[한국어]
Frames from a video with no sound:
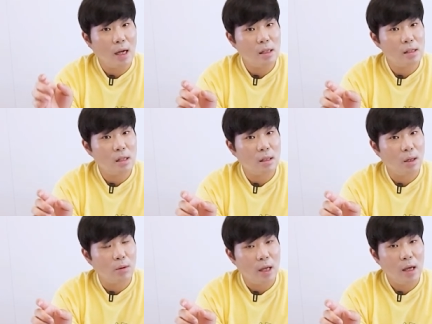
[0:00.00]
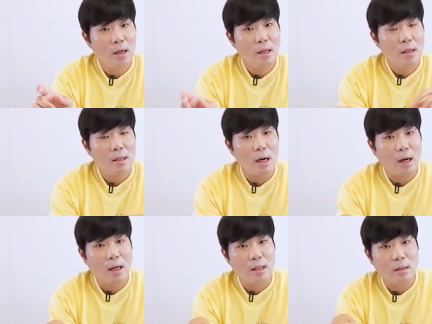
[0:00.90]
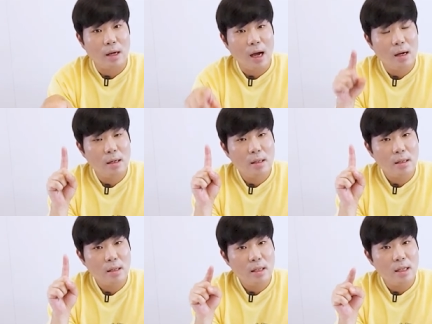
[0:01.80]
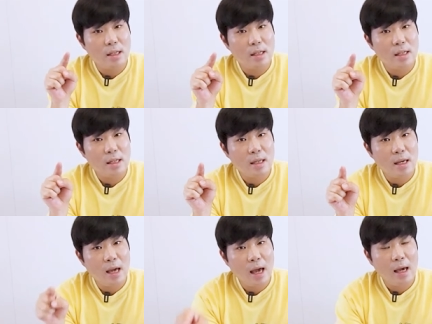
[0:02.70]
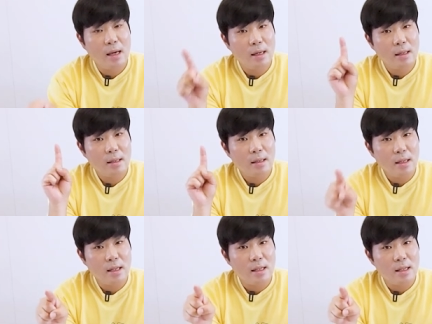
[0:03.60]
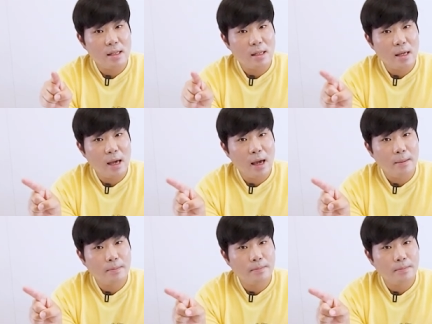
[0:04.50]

한일자가 나오네 약간 이거야 이시에 이시에